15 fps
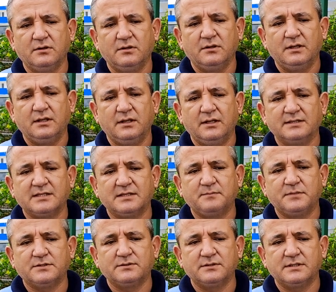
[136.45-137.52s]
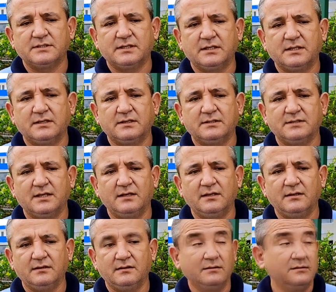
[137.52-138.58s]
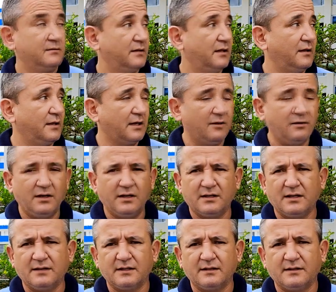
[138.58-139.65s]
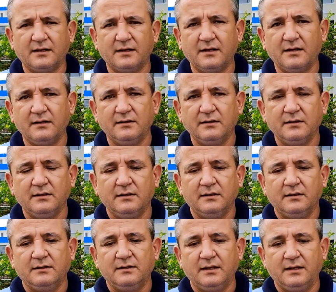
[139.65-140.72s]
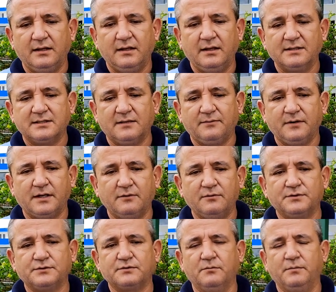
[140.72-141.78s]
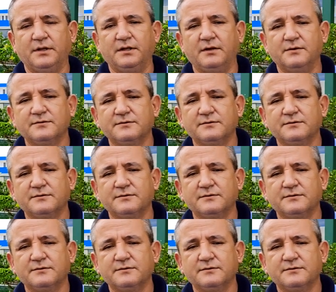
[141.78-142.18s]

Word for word: de estas personas que se han dedicado a la ingrata tarea de estafar a nuestros compañeros.